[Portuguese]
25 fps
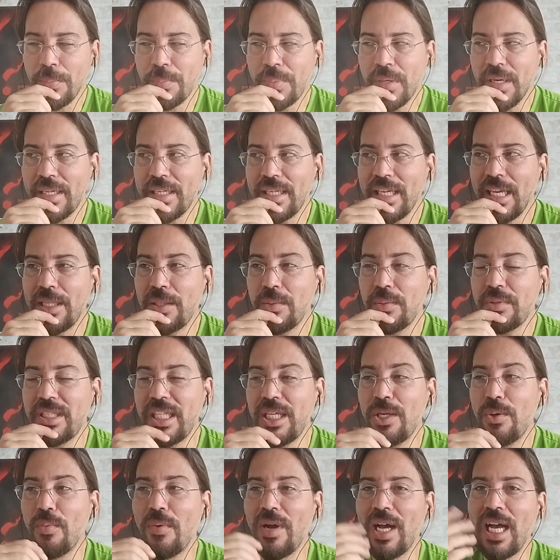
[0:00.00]
para quem não
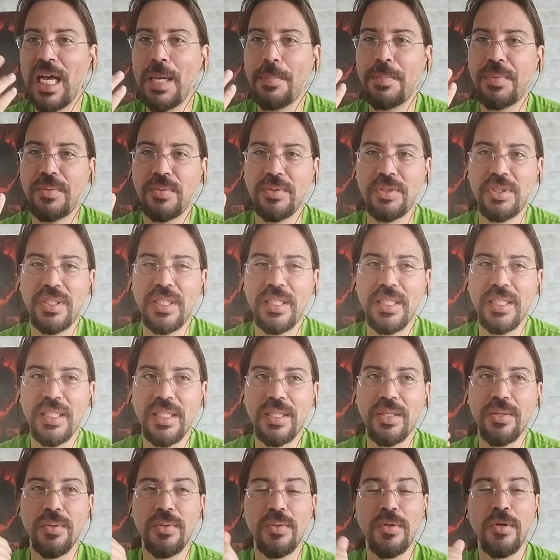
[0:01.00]
tem o hábito de
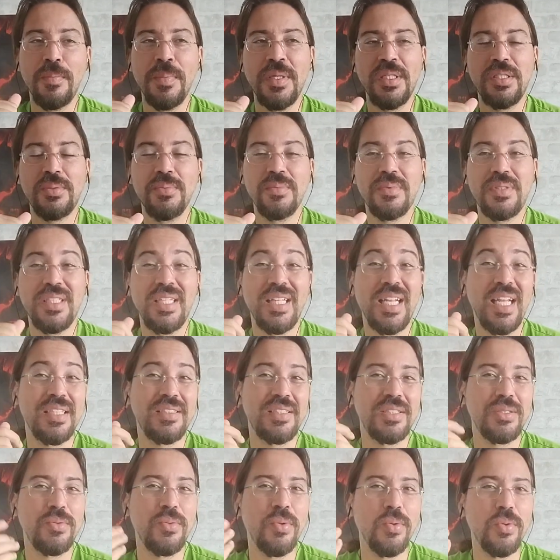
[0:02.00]
ler, ou realmente não tem lá
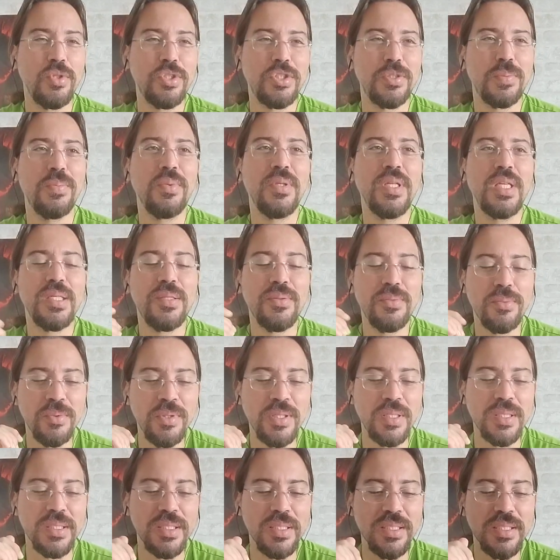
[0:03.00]
esse gosto por
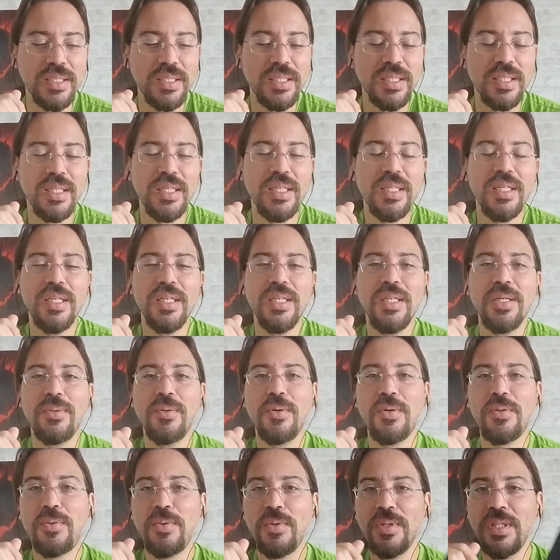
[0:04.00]
leitura, né?
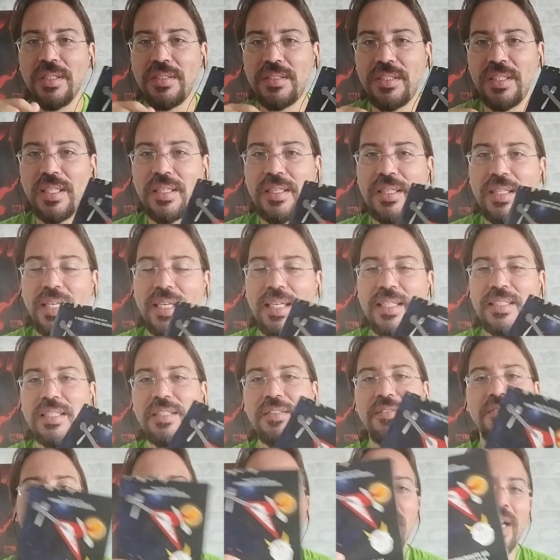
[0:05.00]
Com toda
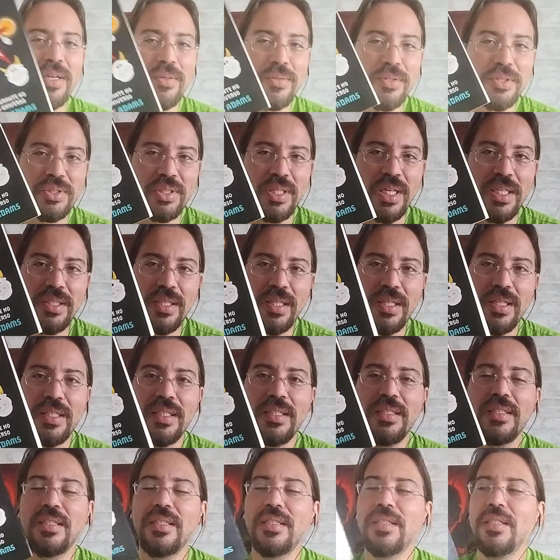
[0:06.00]
certeza vai gostar de
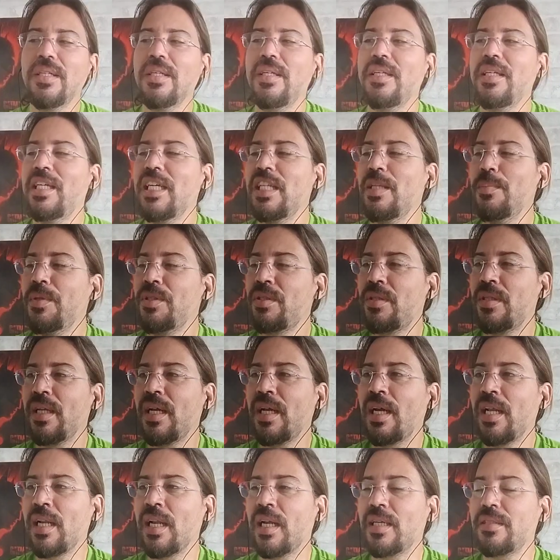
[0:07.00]
ler Guia do Mochilão
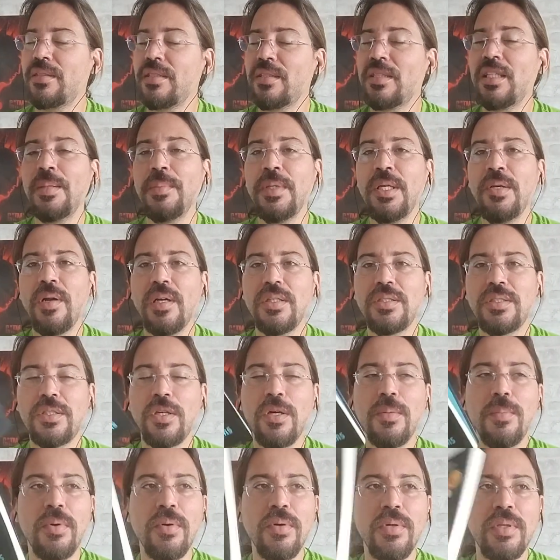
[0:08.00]
da Galáxia. Também eu acho que
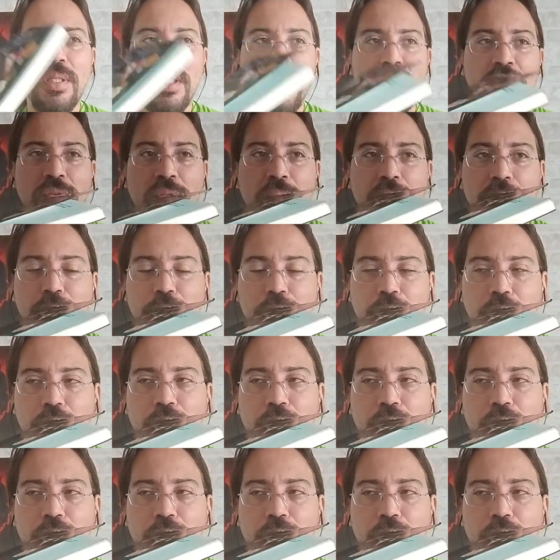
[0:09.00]
é um bom livro